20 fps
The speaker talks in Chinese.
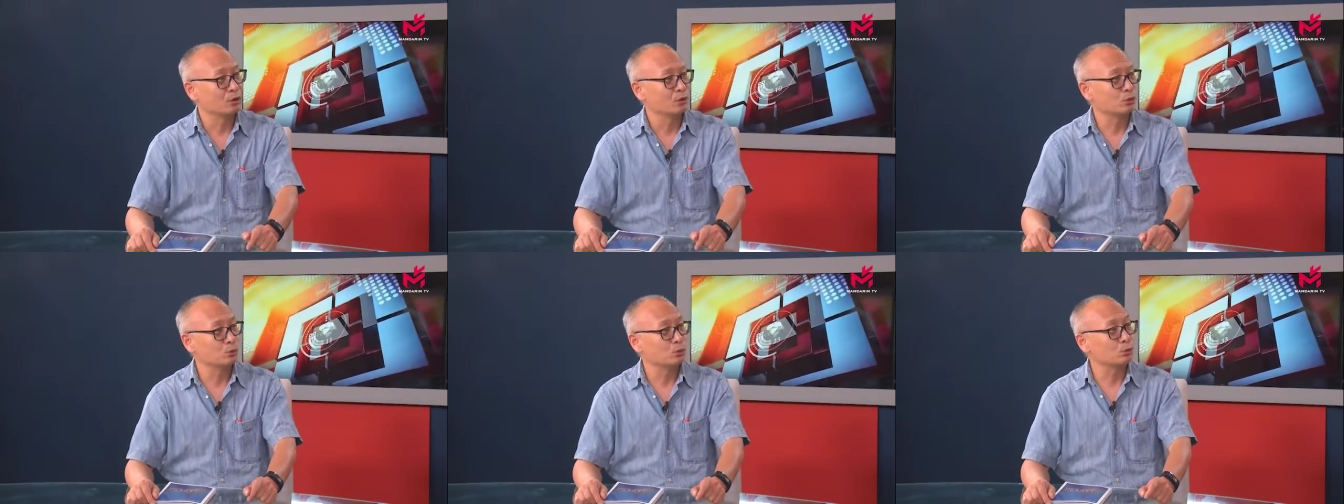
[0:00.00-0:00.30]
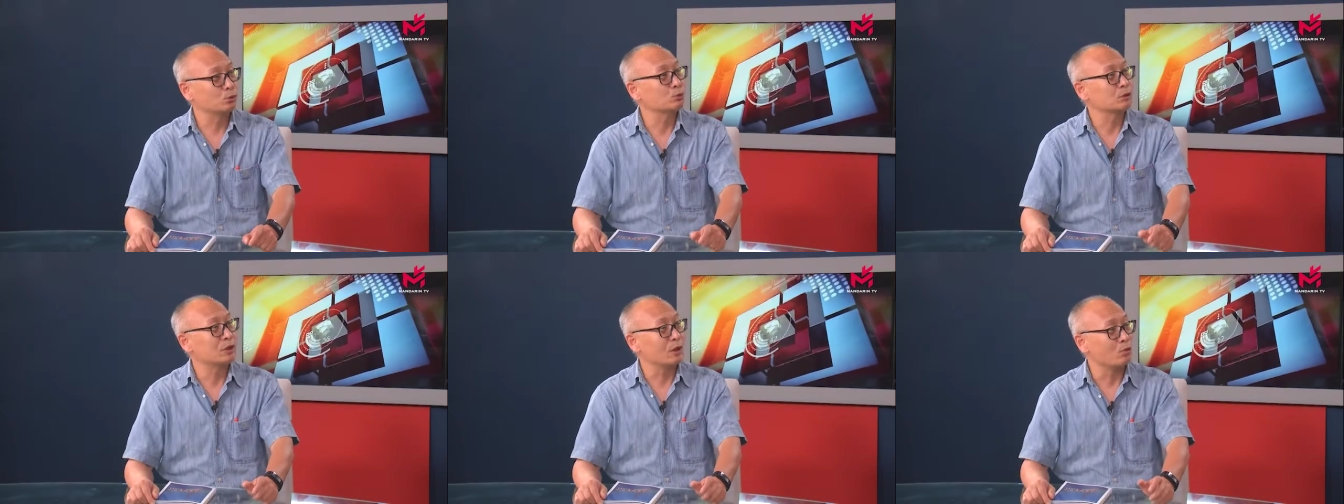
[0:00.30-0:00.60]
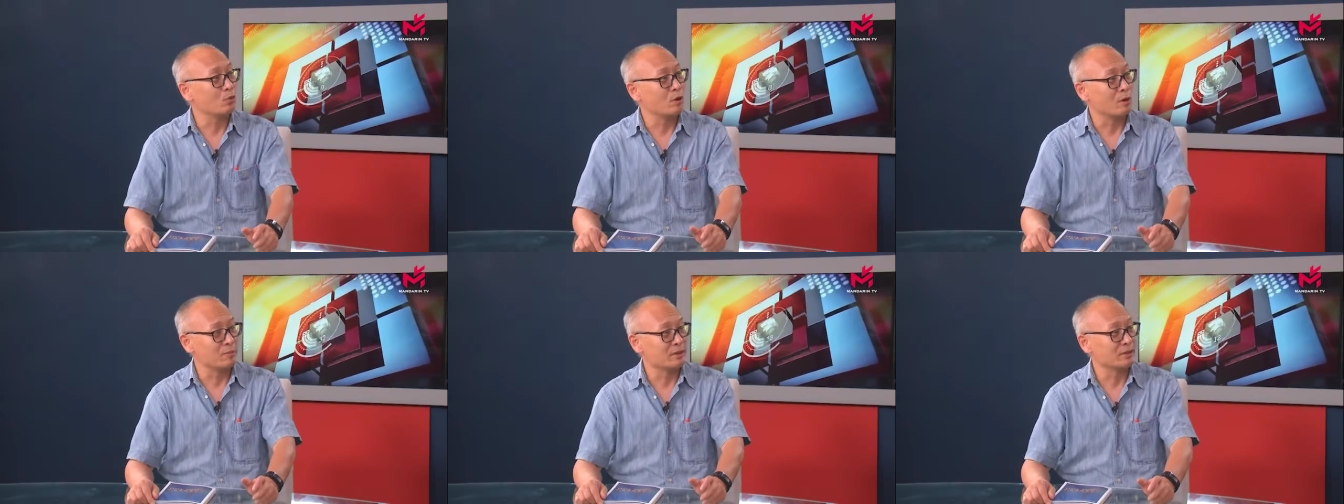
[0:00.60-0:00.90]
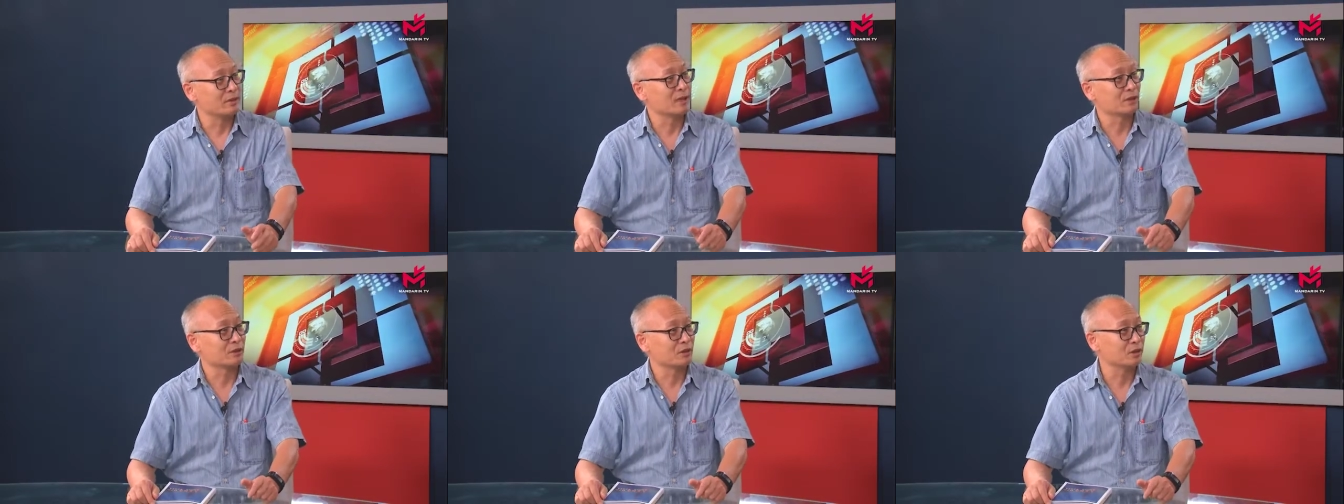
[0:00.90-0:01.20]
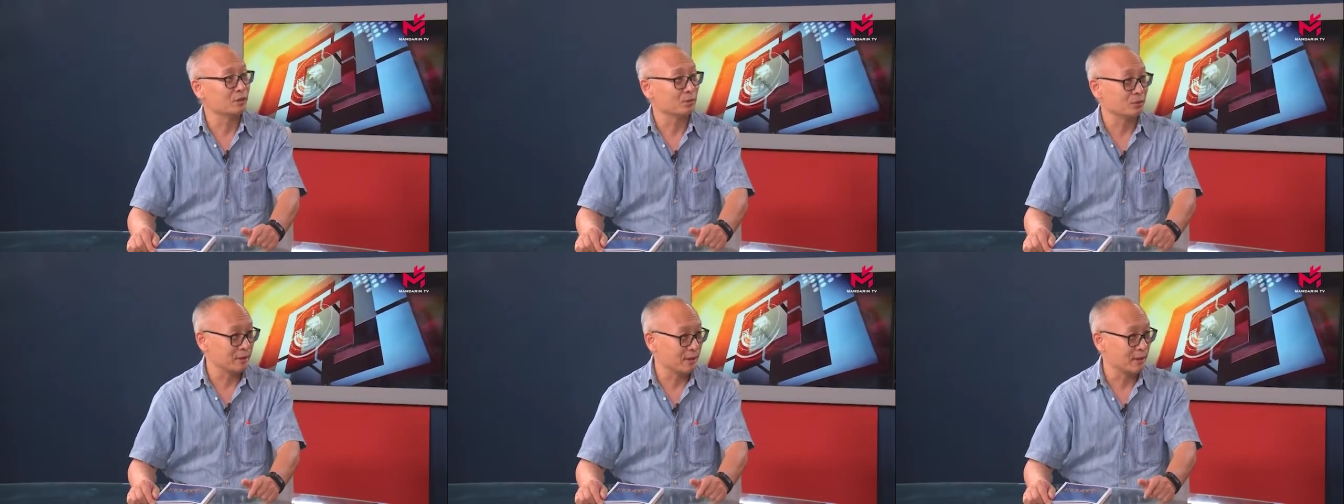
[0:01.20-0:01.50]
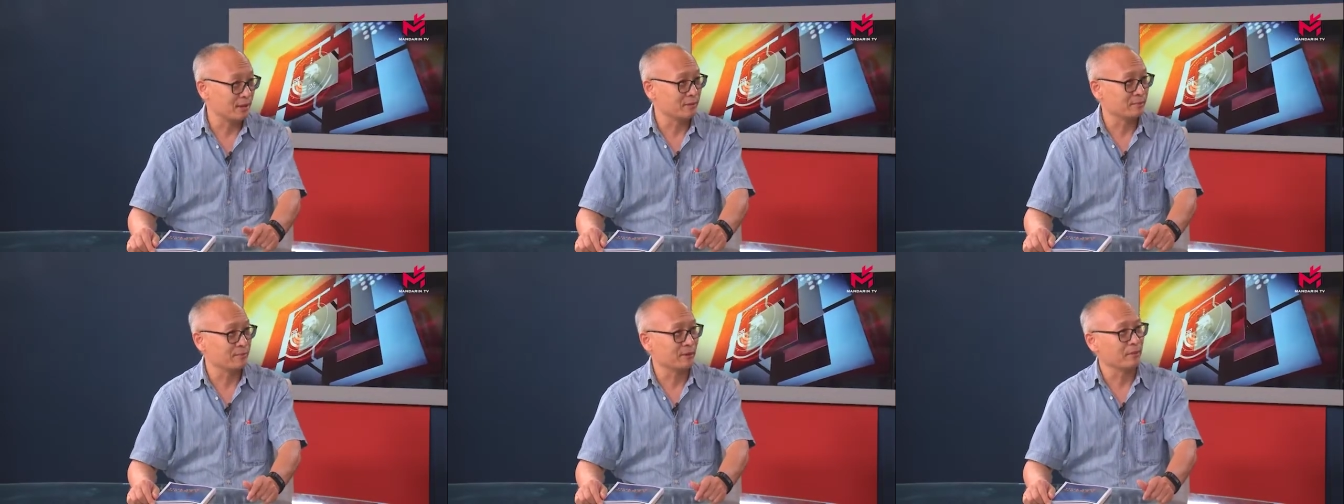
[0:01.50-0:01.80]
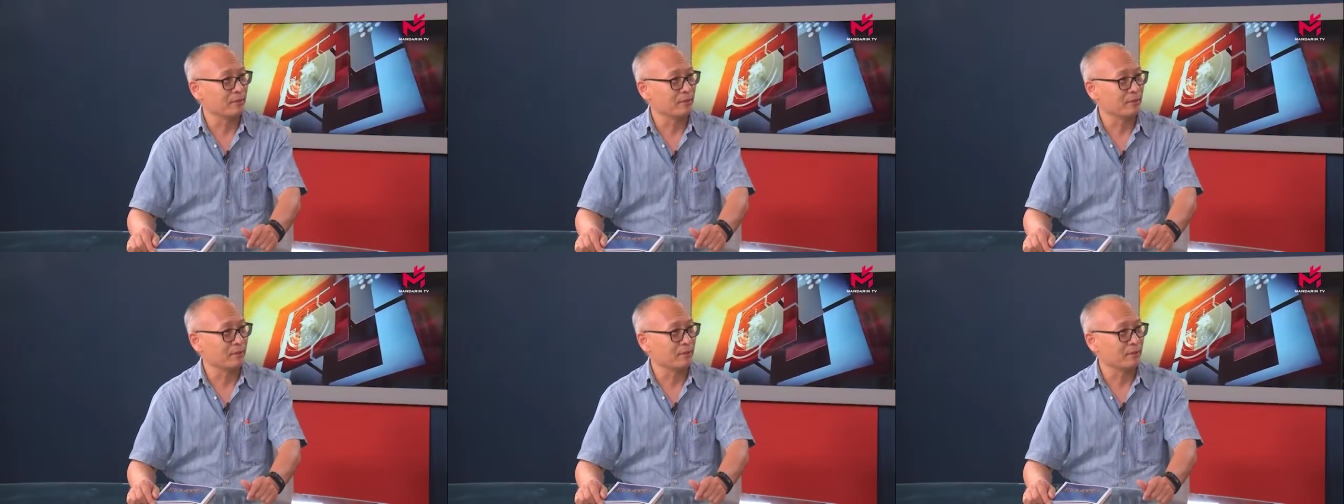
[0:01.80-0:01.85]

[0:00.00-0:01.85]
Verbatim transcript: 都住在我们这样的酒店里面。